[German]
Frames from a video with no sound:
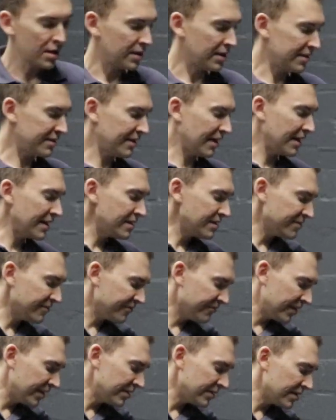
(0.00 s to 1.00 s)
Das heißt,
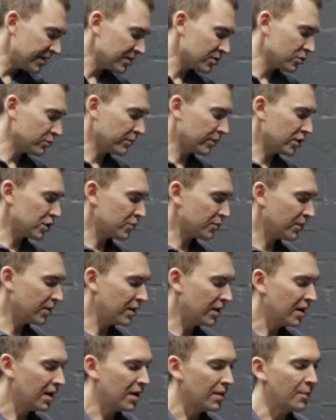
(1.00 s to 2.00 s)
wenn jetzt zum
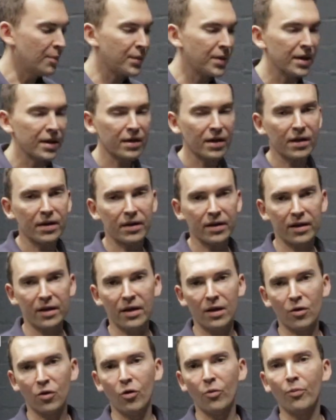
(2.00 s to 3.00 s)
Beispiel mehrere
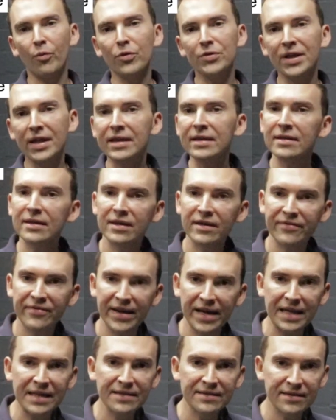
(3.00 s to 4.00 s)
Komponenten
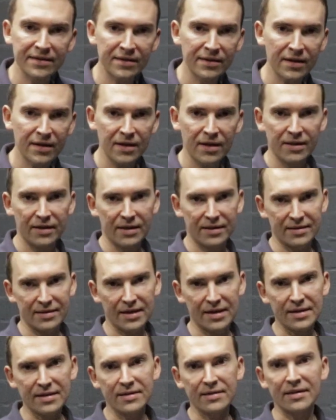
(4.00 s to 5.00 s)
defekt sind, das
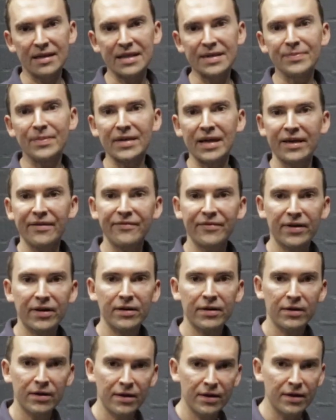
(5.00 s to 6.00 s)
heißt, dass man
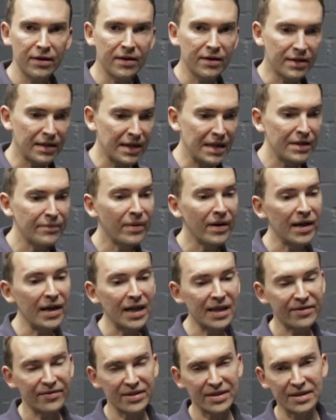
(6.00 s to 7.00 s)
einfach lieber
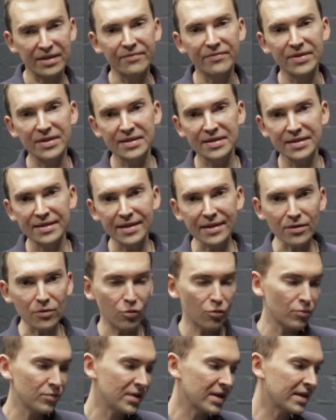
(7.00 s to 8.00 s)
etwas investiert,
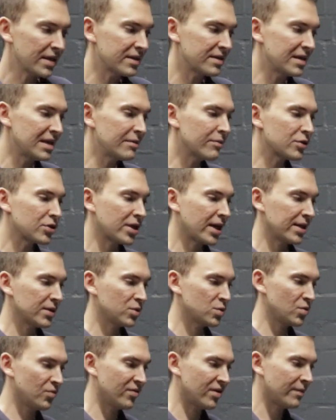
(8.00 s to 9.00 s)
um den
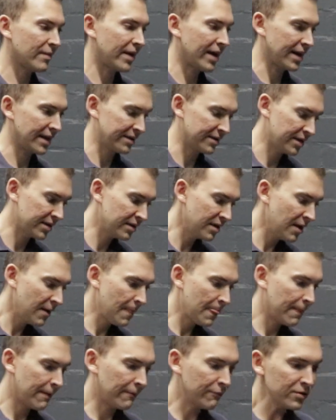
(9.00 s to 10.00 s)
Getriebeschaden zu vermeiden. Denn
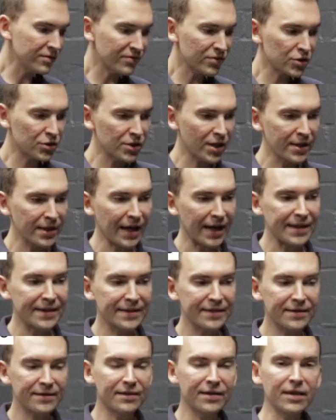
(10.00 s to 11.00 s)
man muss verstehen,
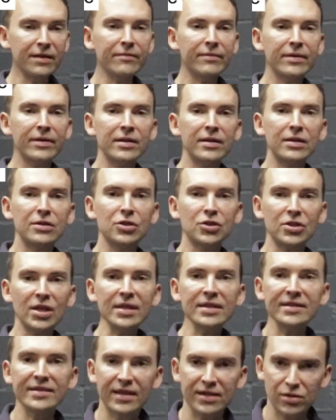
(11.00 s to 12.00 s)
eine
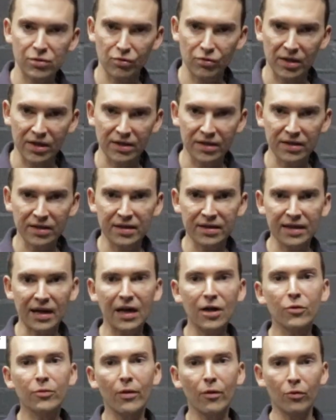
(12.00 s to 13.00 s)
Getriebeinstandsetzung oder eine
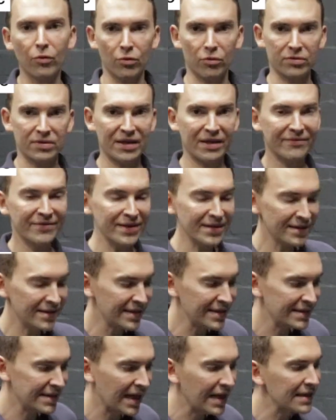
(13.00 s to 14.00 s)
Generalüberholung, da wird
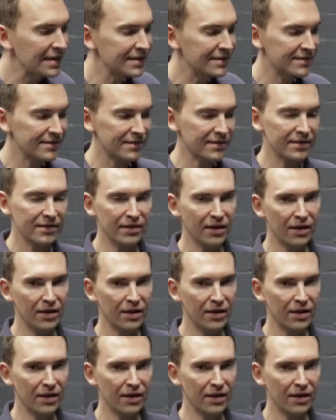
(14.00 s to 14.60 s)
nicht alles